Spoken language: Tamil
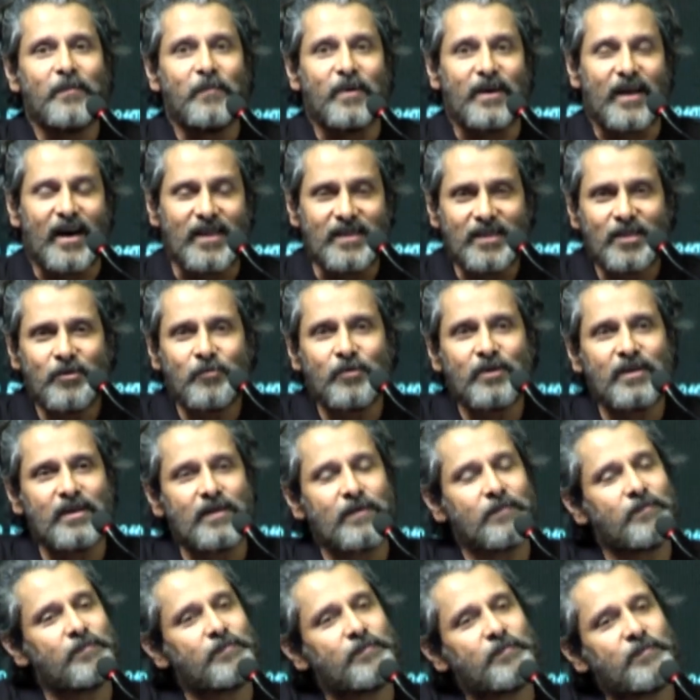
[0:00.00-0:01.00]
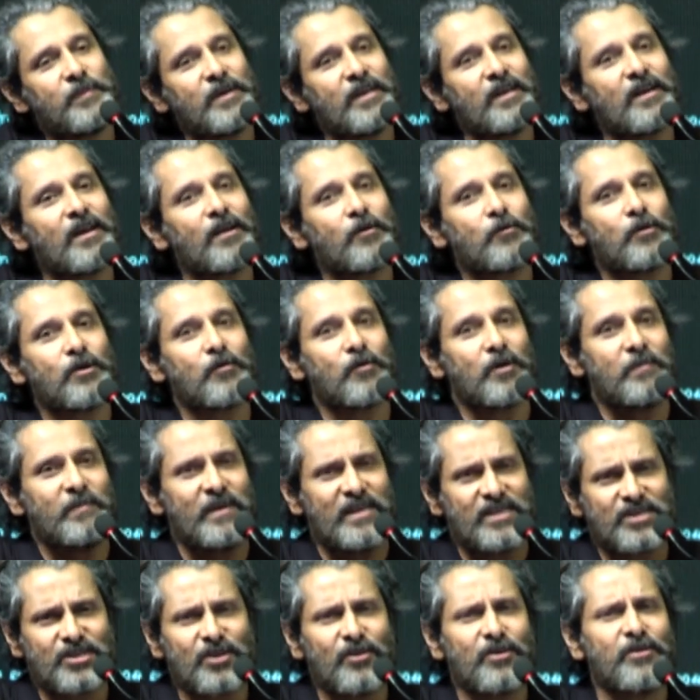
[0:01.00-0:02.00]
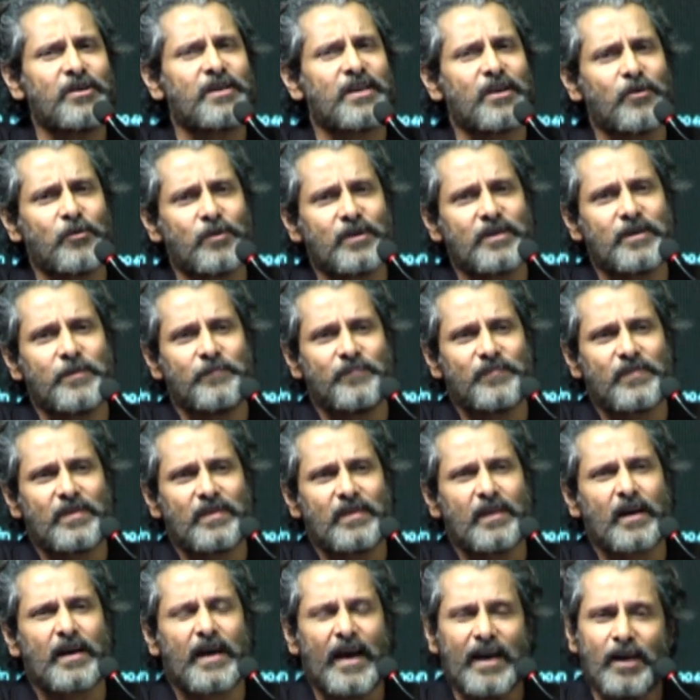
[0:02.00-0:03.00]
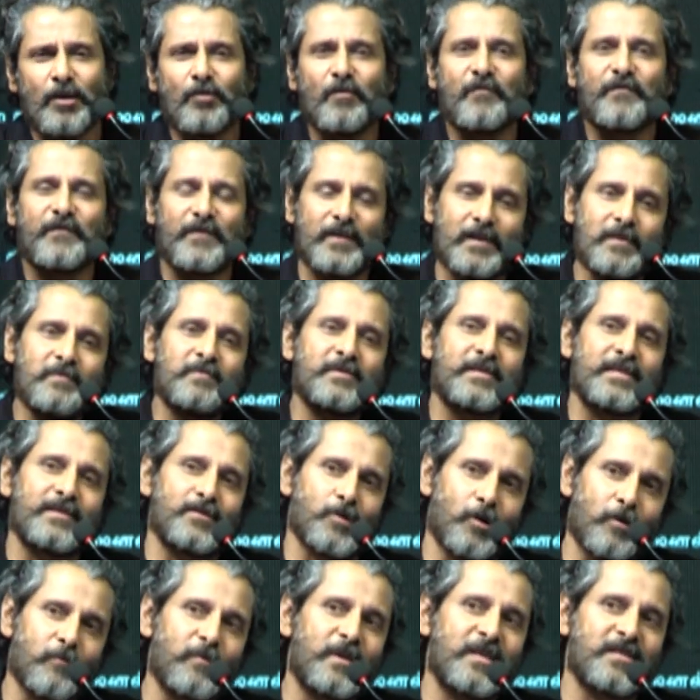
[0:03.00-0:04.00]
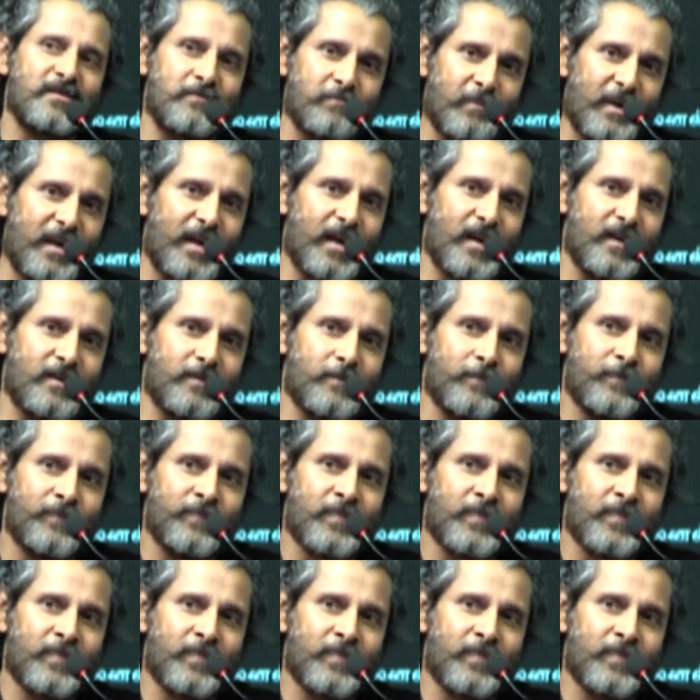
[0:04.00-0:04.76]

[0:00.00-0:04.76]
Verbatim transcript: பட் அந்த ஒரு பீரியடில் கூட ஒரு மெச்சூரிட்டியோட த கைண்ட் ஆஃப் ஃபில்ம்ஸ் இஸ் ஆல்வேஸ் மேட்